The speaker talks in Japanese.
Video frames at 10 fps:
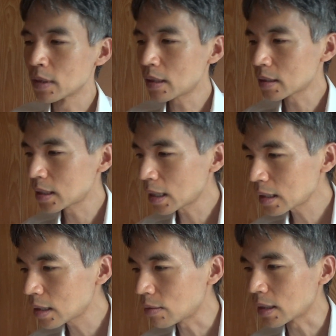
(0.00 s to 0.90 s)
だからさっ
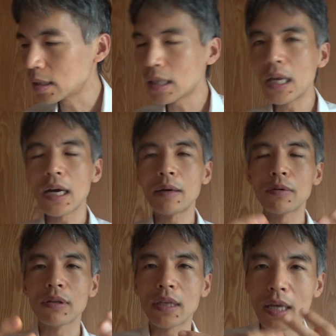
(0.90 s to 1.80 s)
きは火で
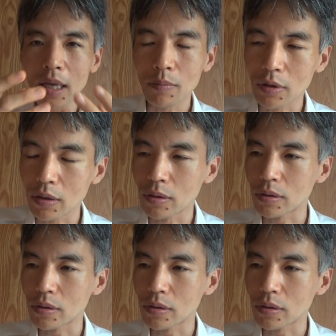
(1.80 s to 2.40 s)
炙って煙を